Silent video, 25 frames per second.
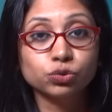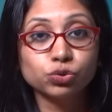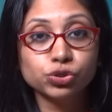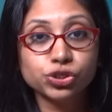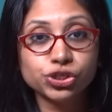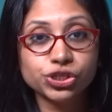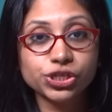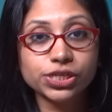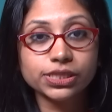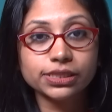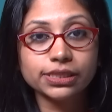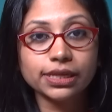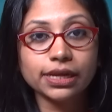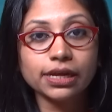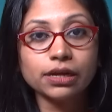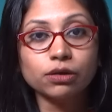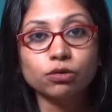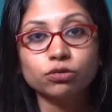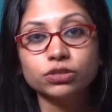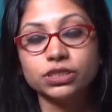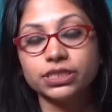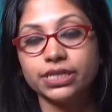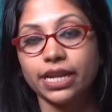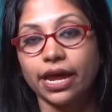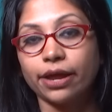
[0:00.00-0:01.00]
দুশ্চিন্তা ও
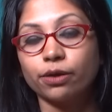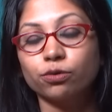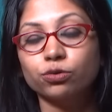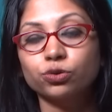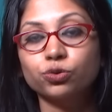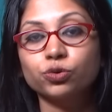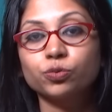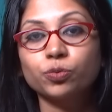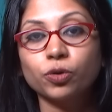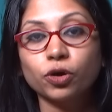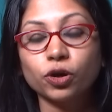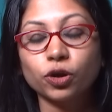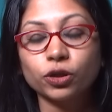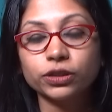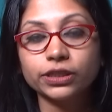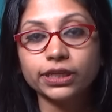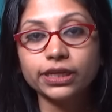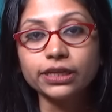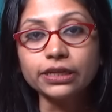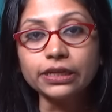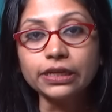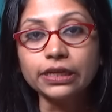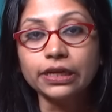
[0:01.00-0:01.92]
স্নায়ুর দুর্বলতা